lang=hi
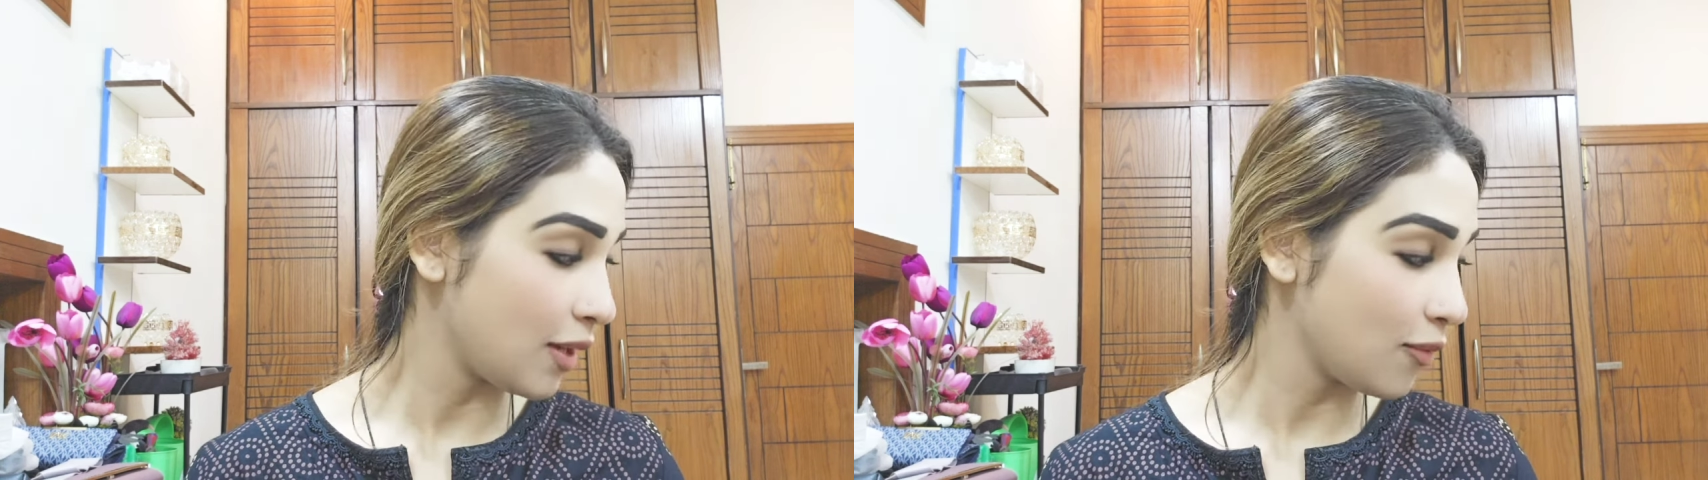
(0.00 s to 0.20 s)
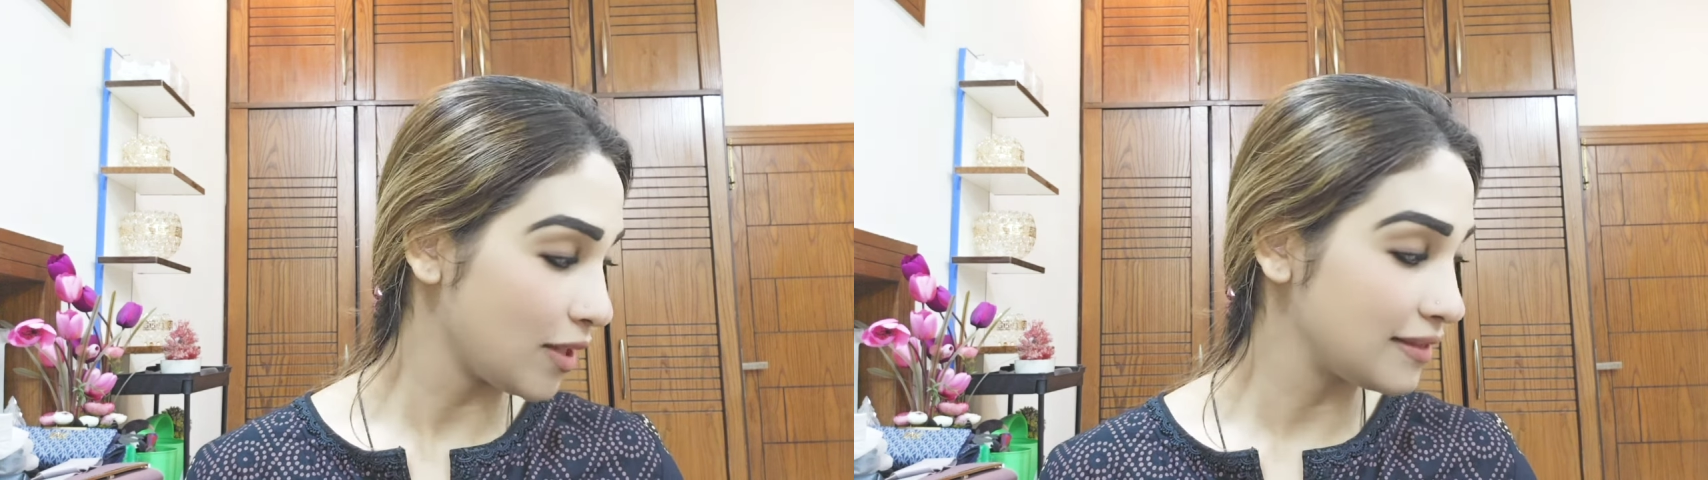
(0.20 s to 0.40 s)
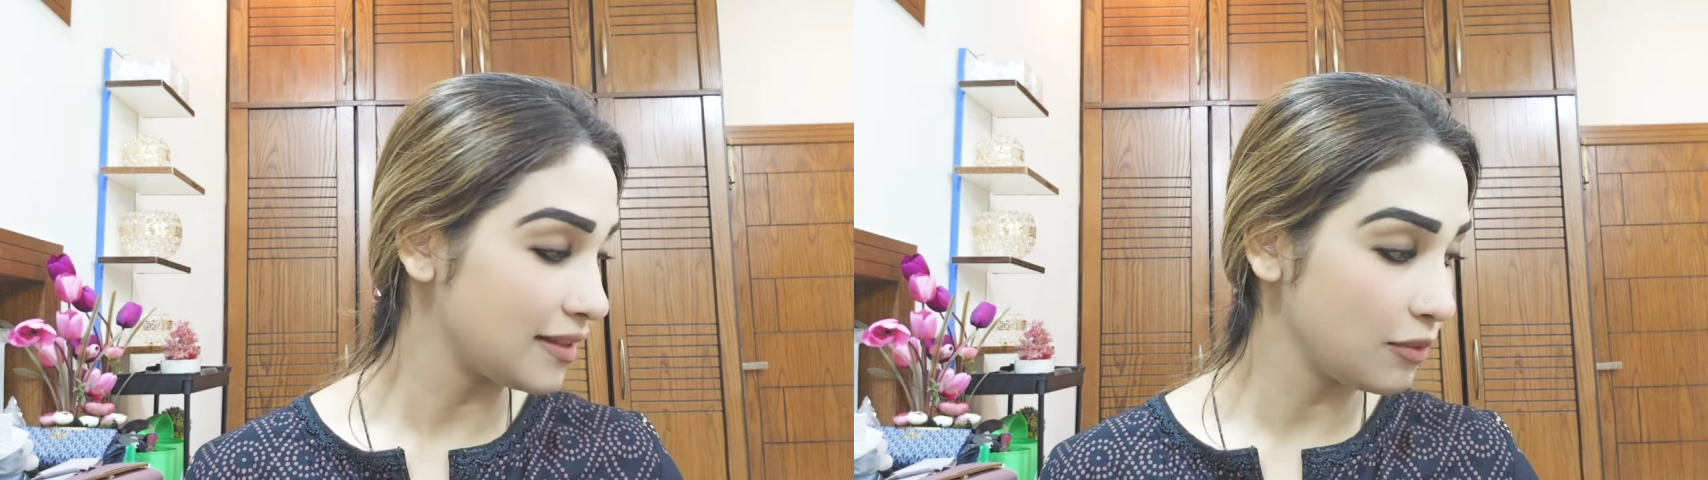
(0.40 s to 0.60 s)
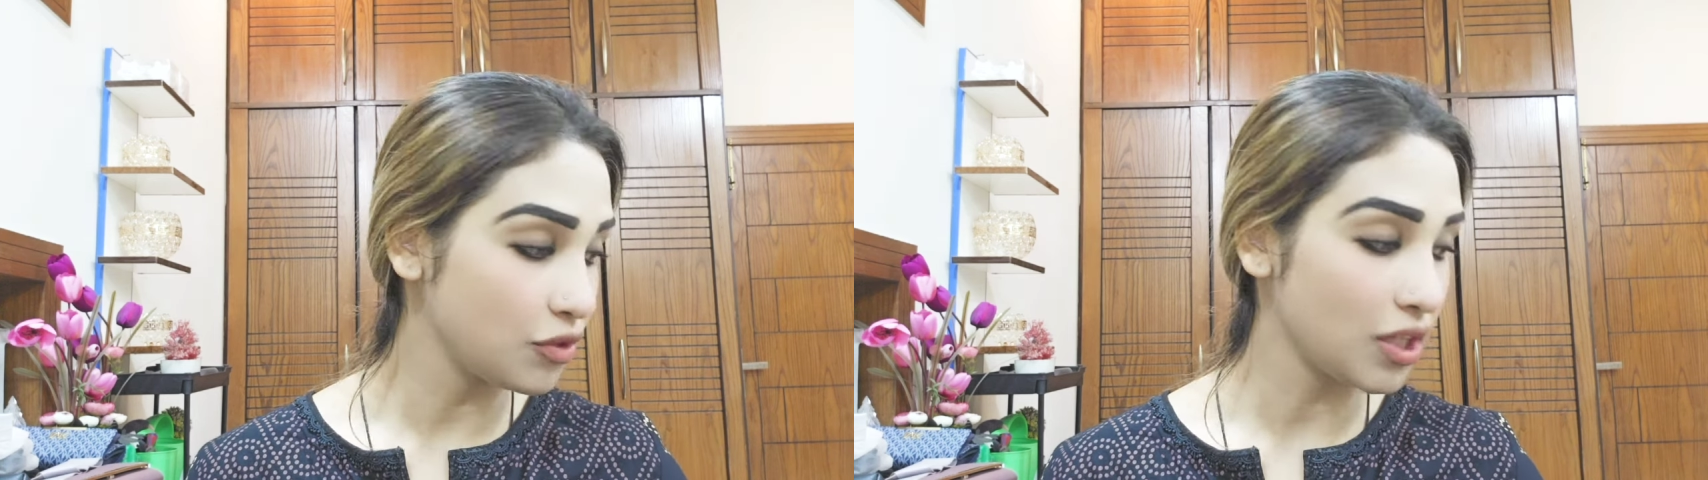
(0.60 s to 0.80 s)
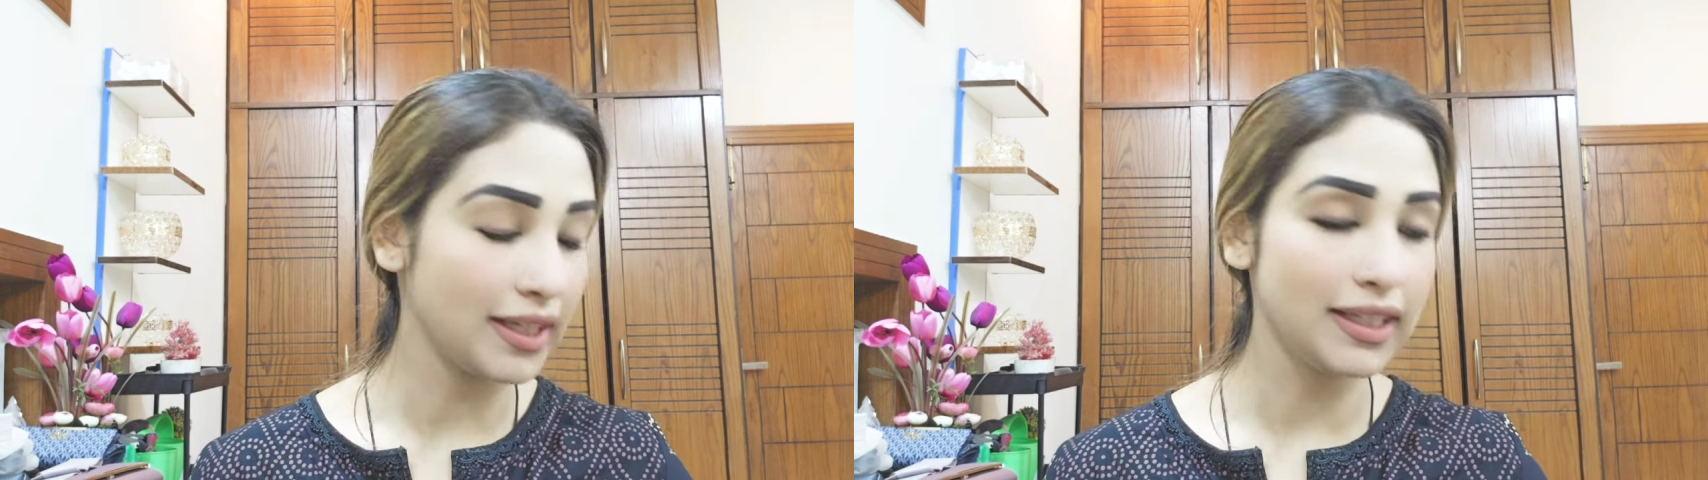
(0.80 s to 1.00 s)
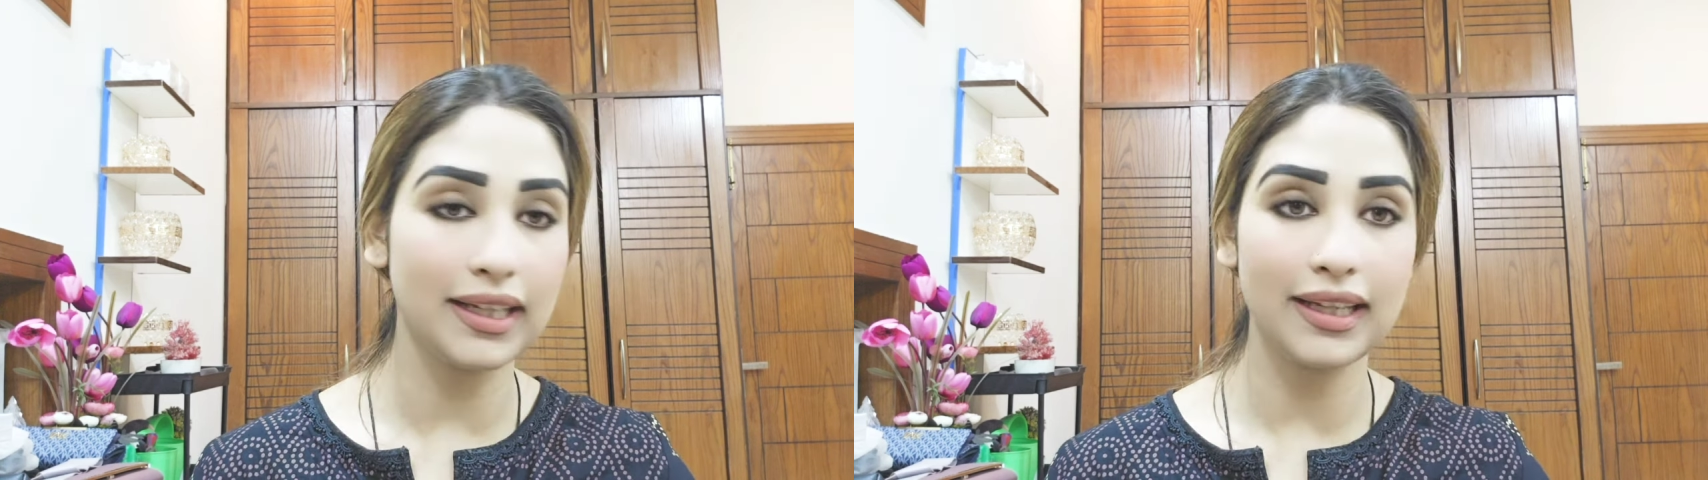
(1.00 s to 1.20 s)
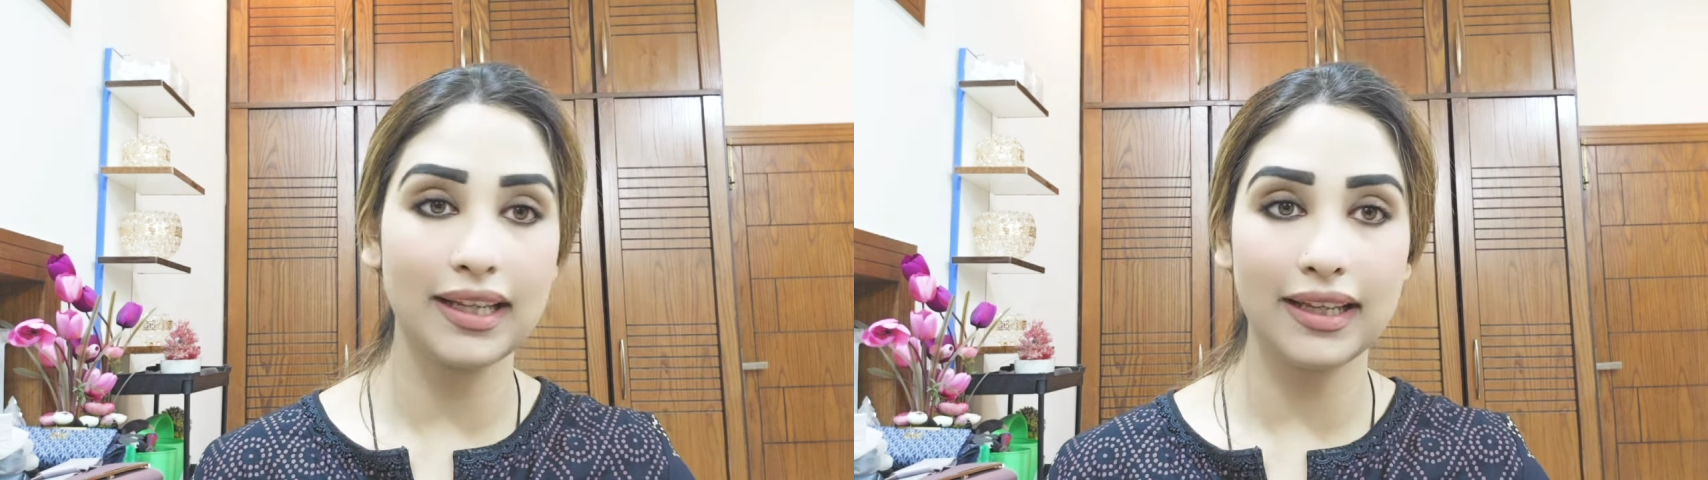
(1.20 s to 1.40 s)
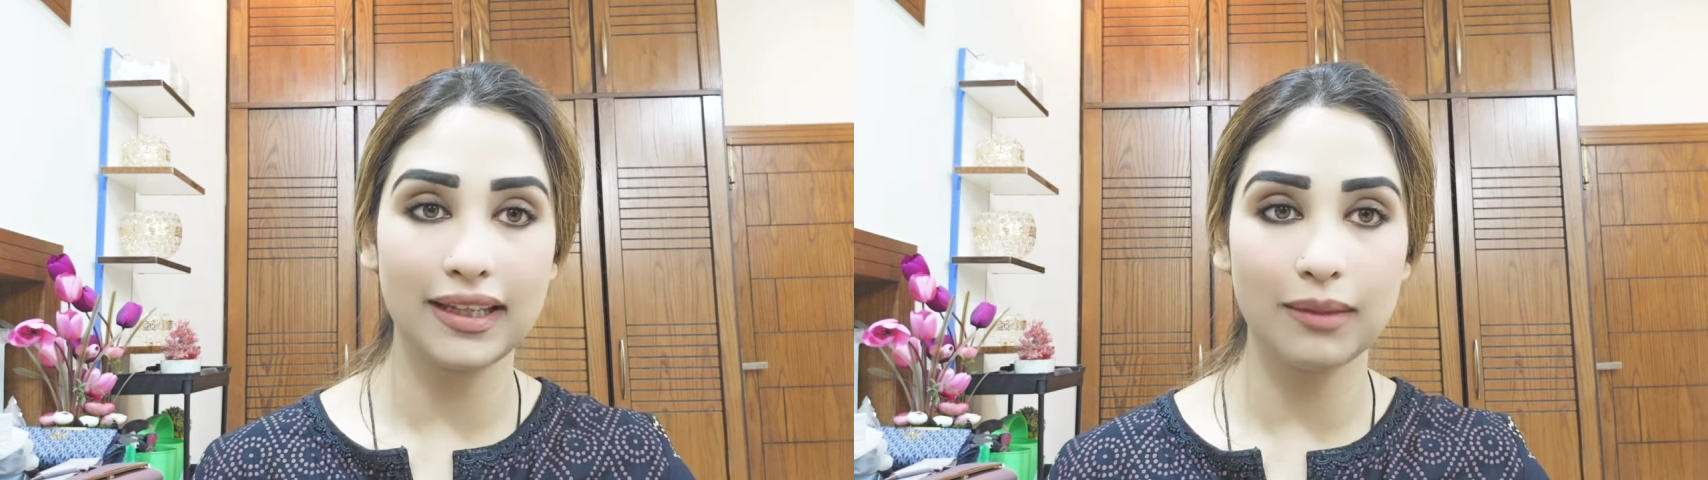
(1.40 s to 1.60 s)
है वो एक्सट्रीम शाइनी
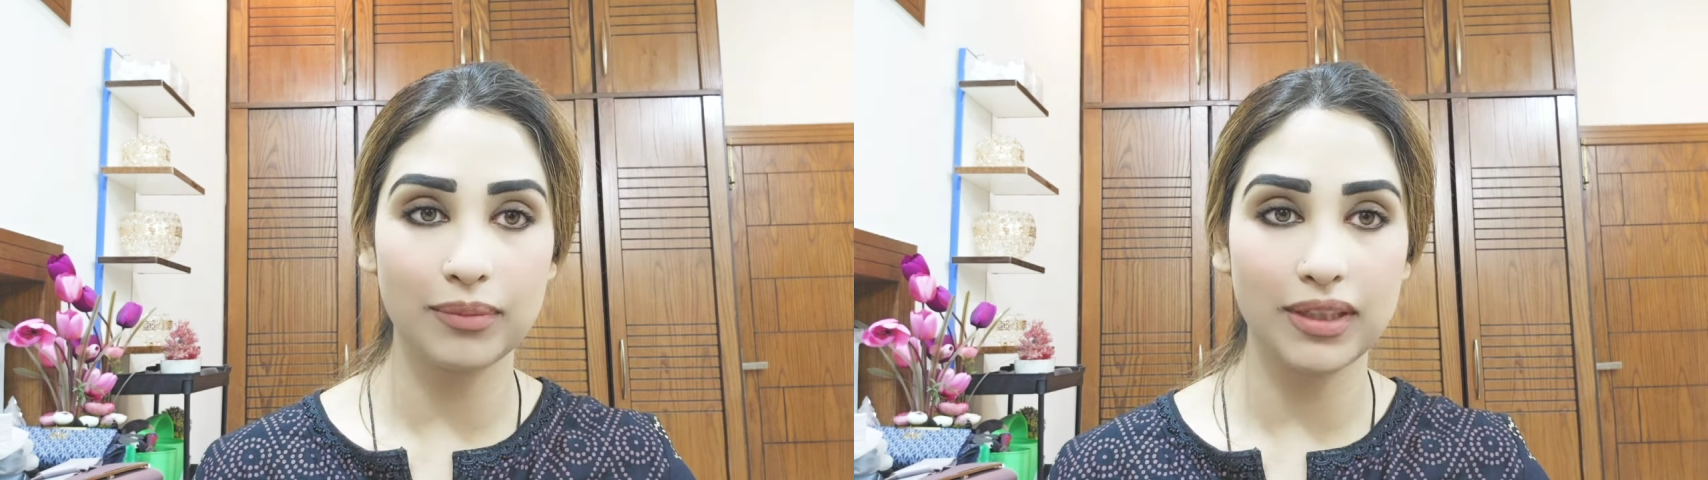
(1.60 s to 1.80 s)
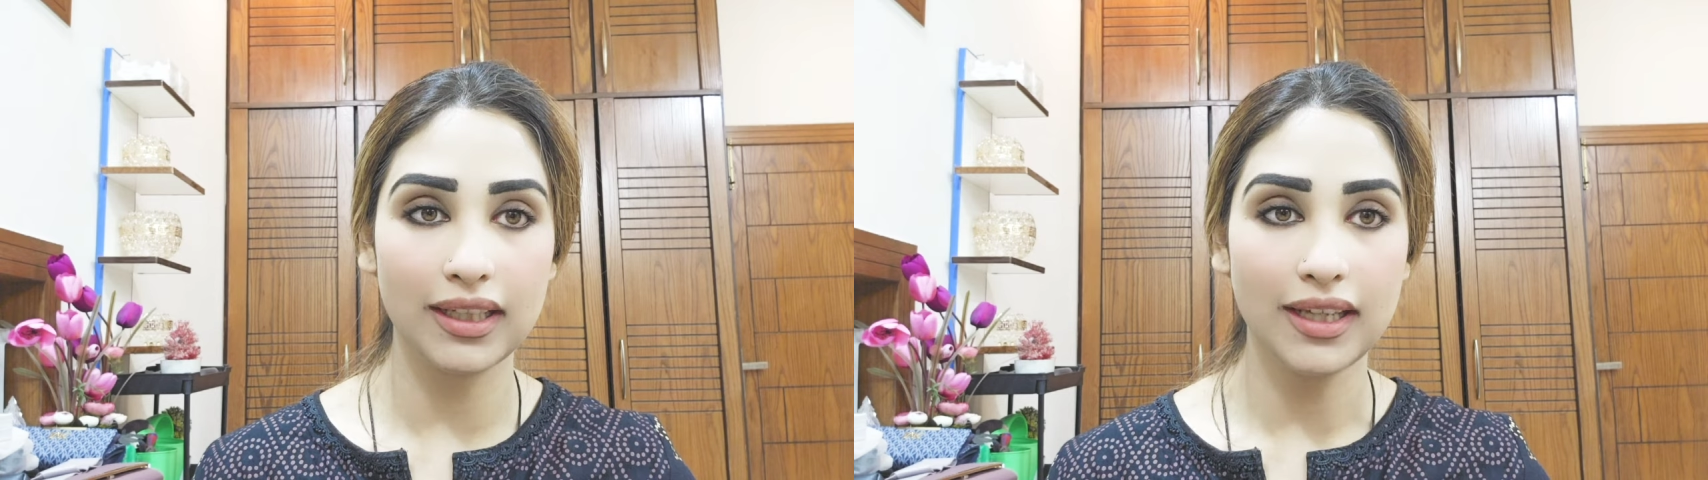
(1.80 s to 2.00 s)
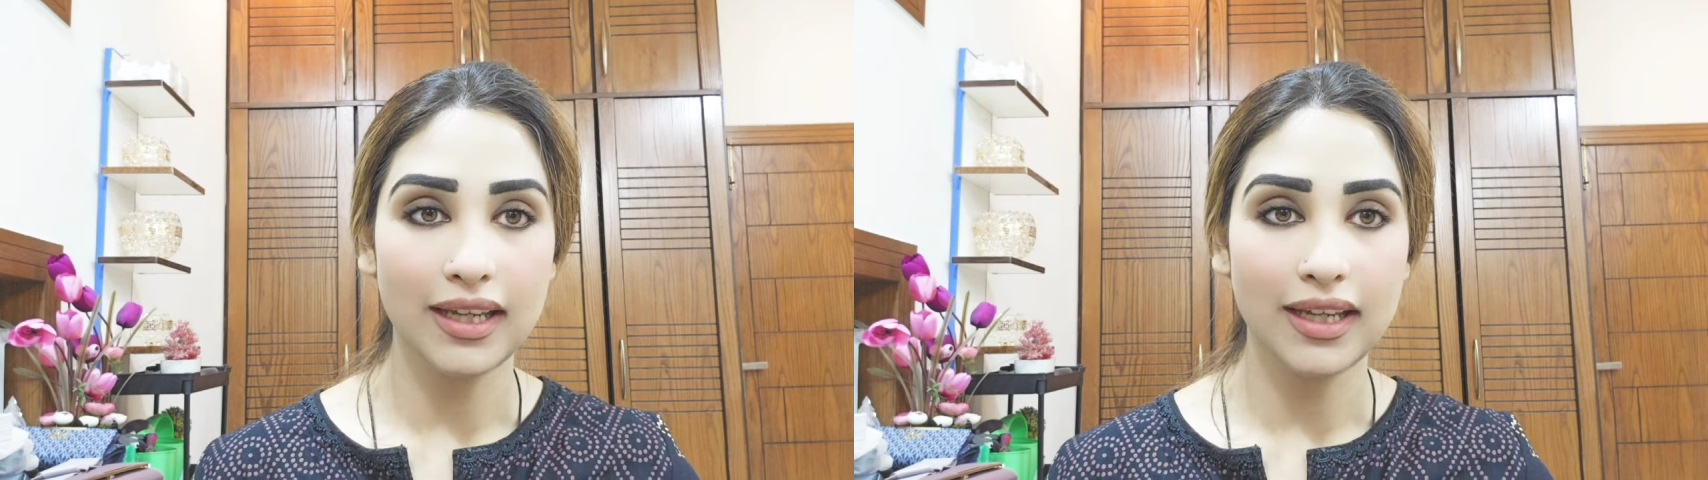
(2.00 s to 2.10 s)
लगे लेकिन अपनी